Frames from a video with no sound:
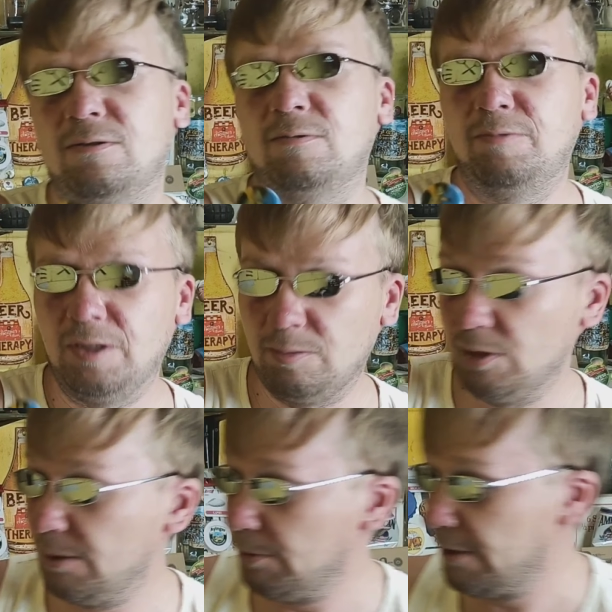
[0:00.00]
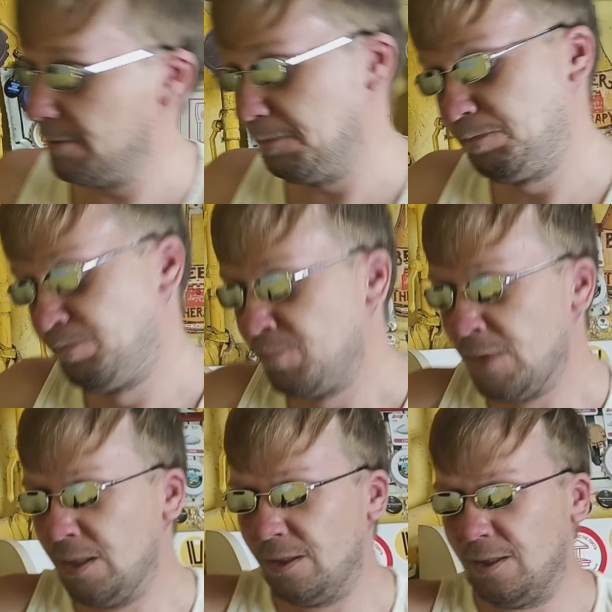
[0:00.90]
с фирменным этим.
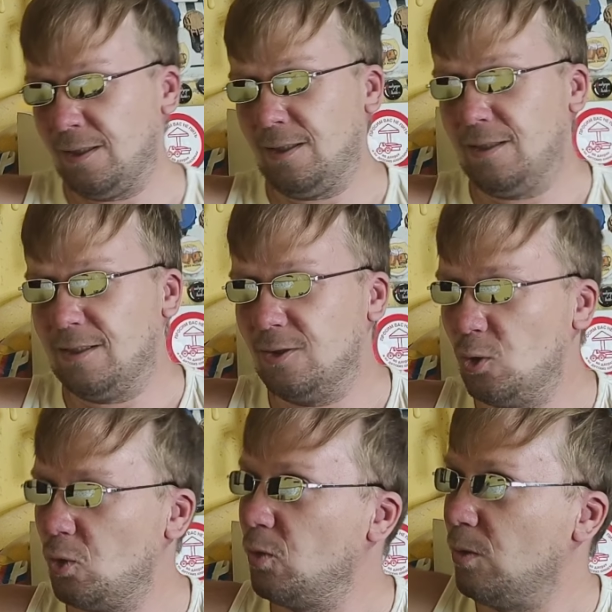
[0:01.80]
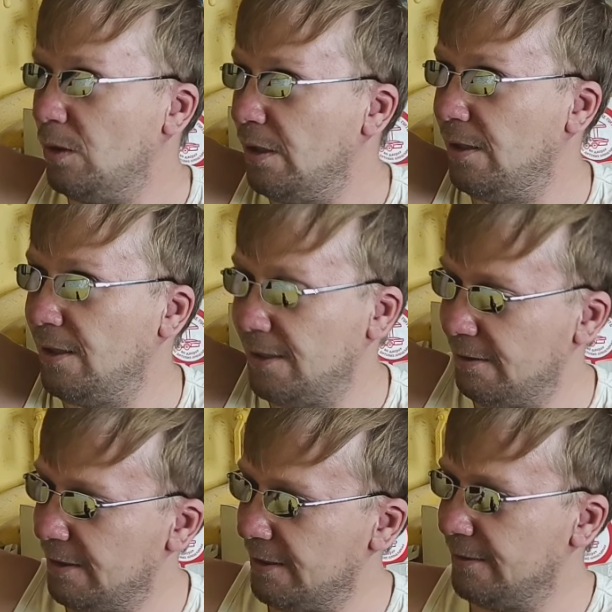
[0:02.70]
Ну,
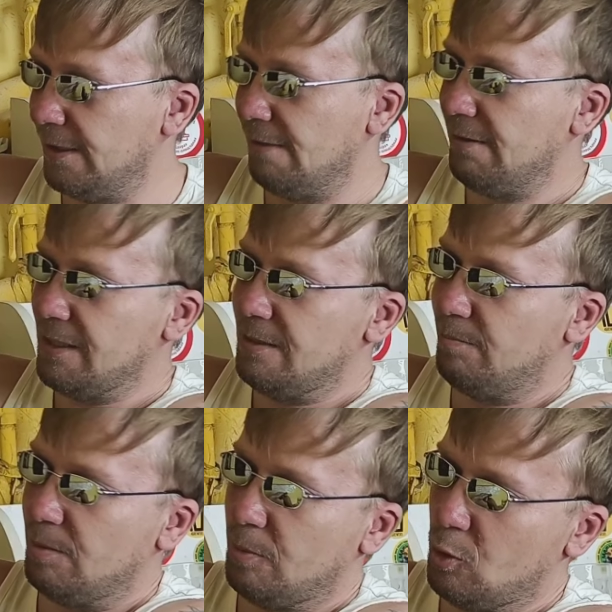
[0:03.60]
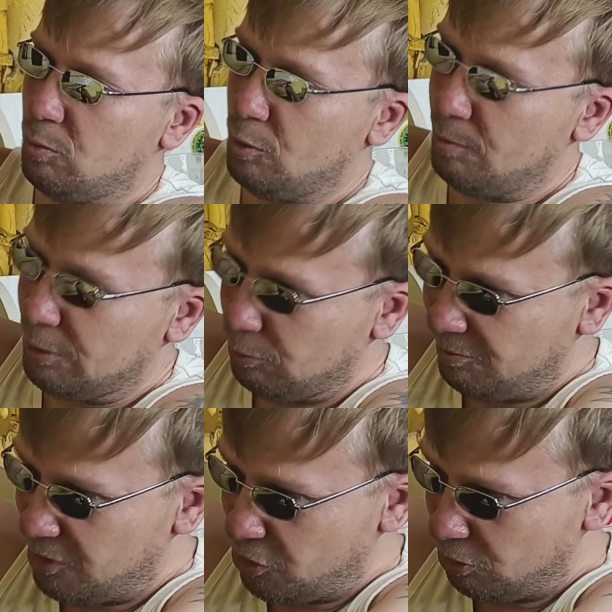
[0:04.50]
давайте попробуем эту
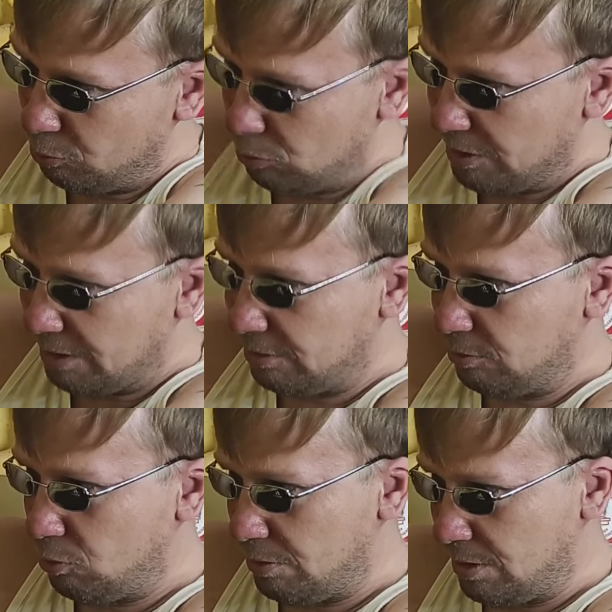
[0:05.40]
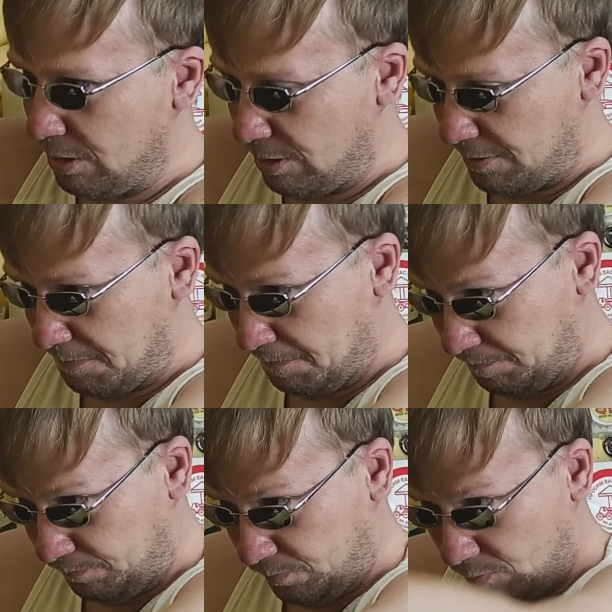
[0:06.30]
вишенку на торте.
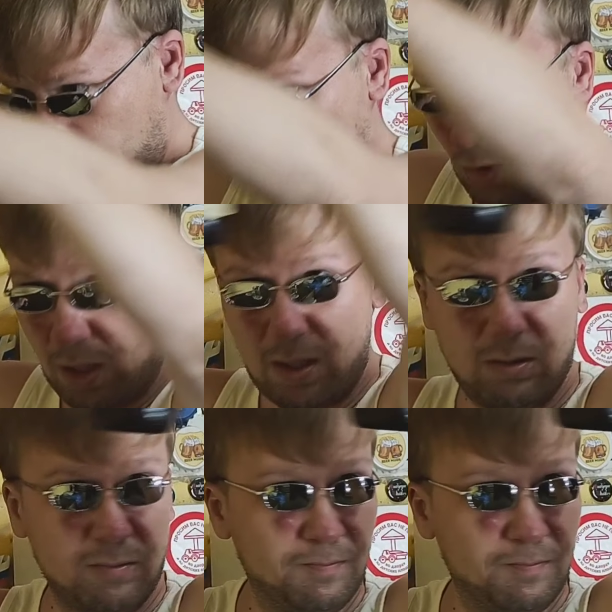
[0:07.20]
Да?